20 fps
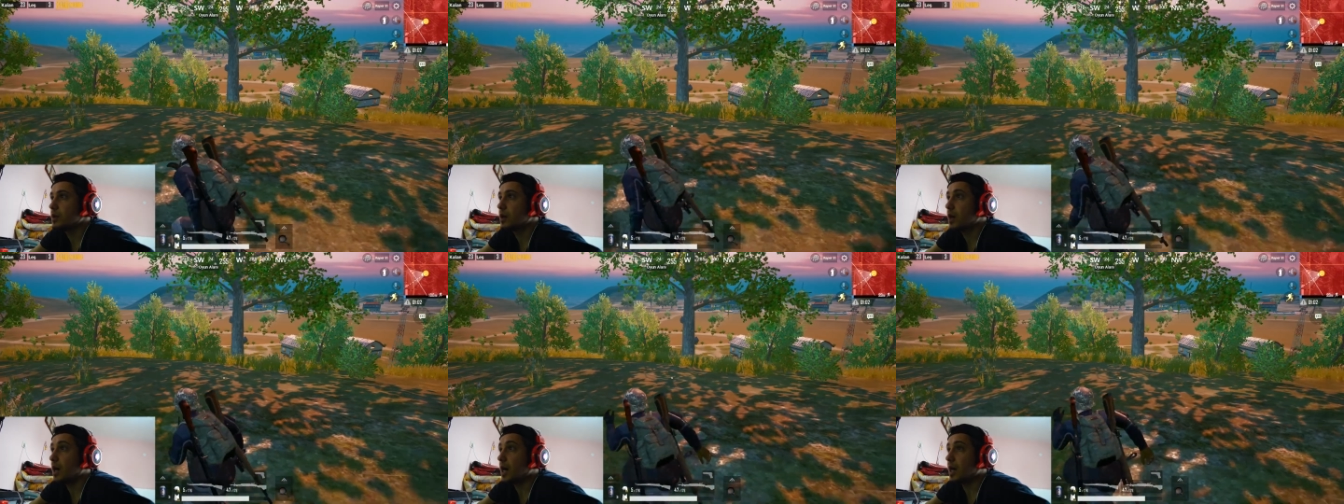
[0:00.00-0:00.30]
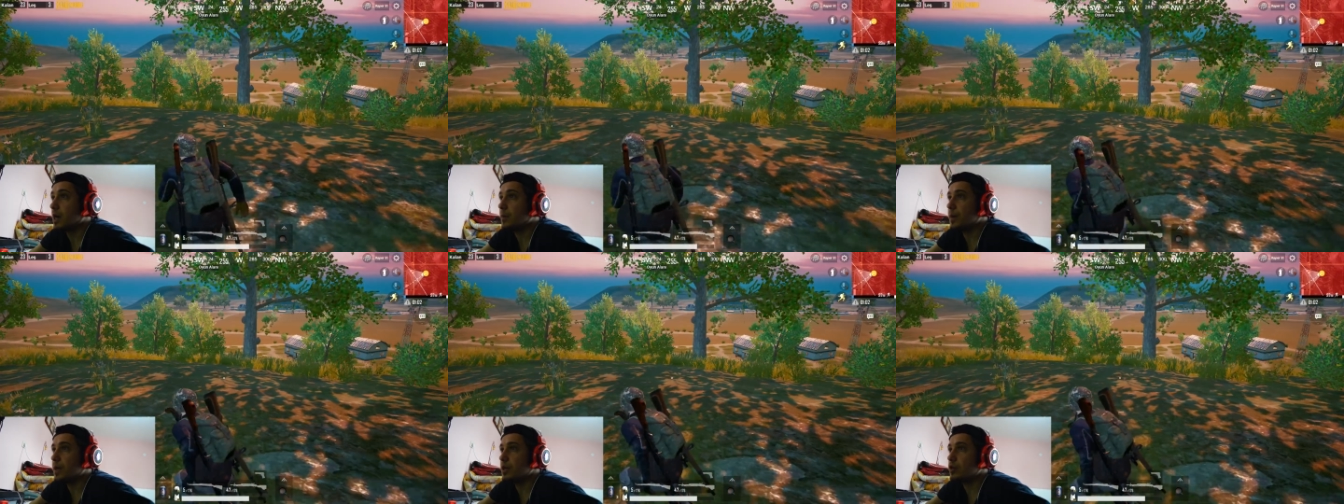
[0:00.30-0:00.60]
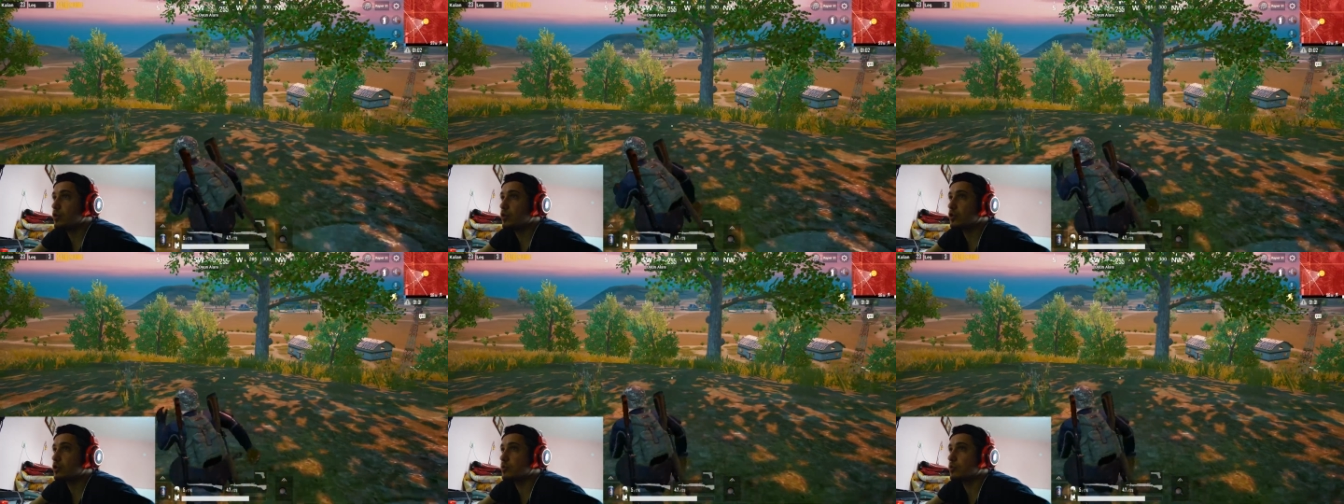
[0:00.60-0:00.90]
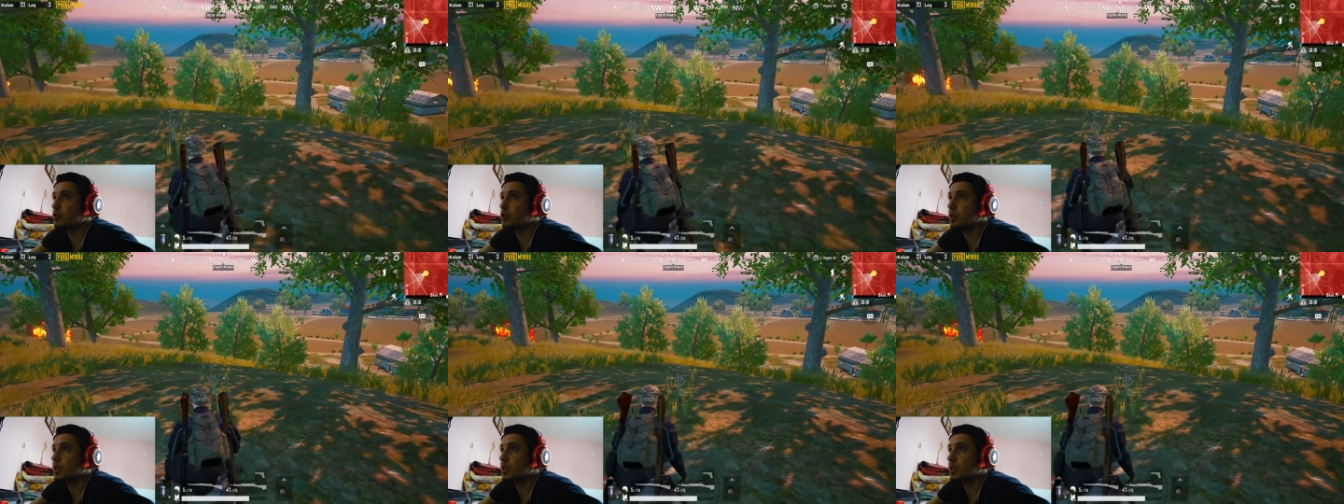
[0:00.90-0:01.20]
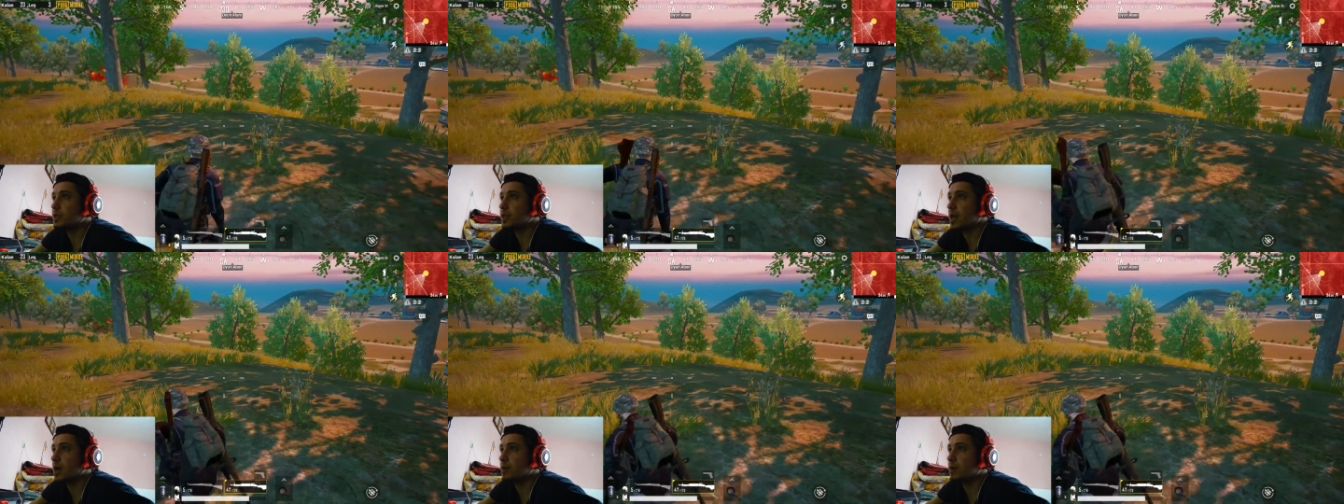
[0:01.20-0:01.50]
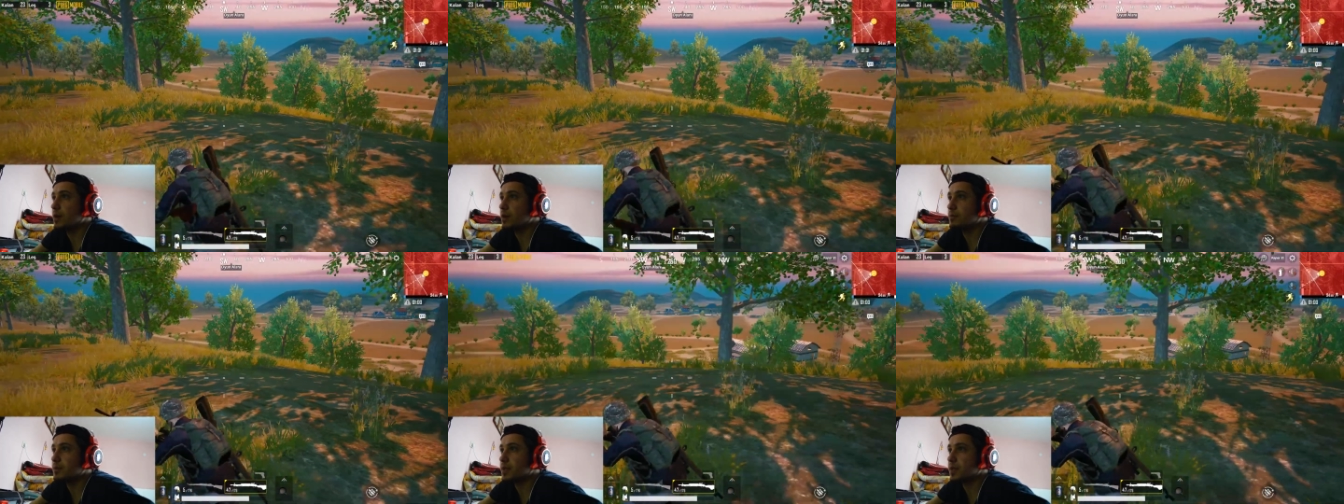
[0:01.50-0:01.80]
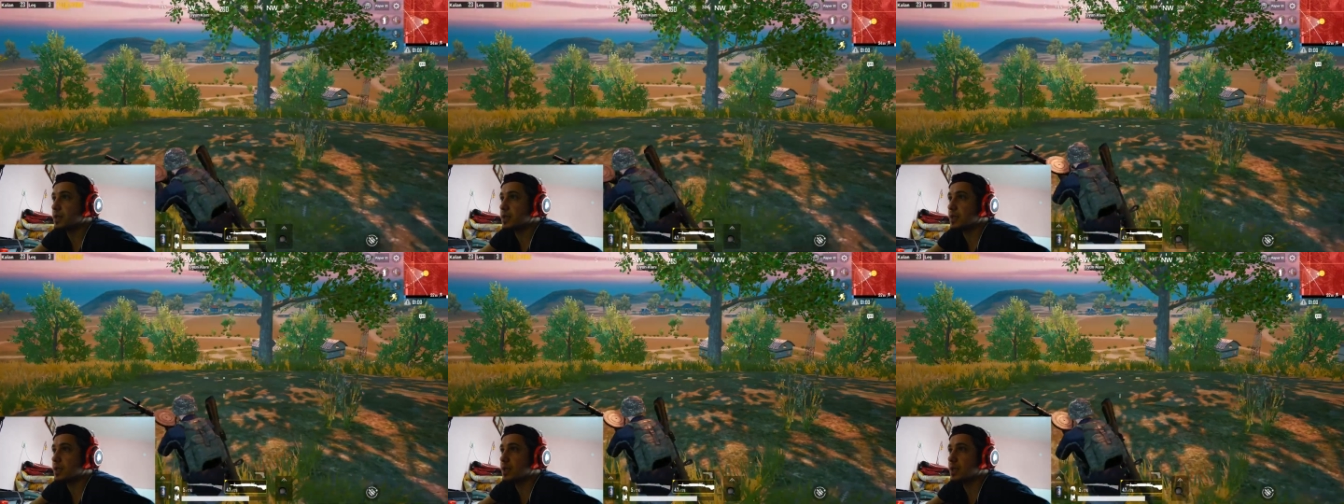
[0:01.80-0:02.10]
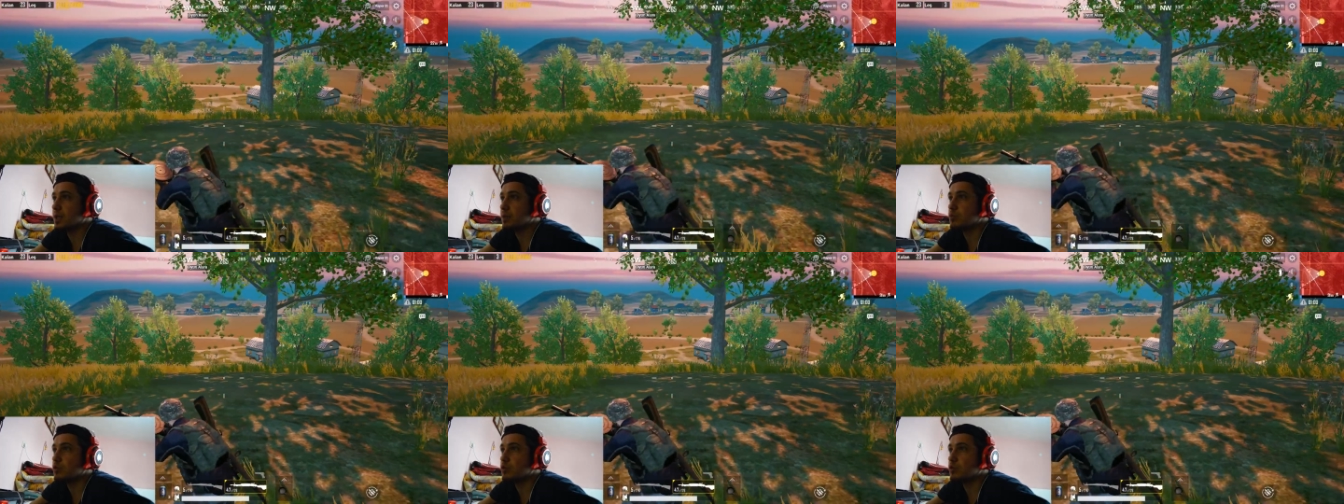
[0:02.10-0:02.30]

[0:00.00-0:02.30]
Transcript: Arabayı gördüm orada. Tamam dedi.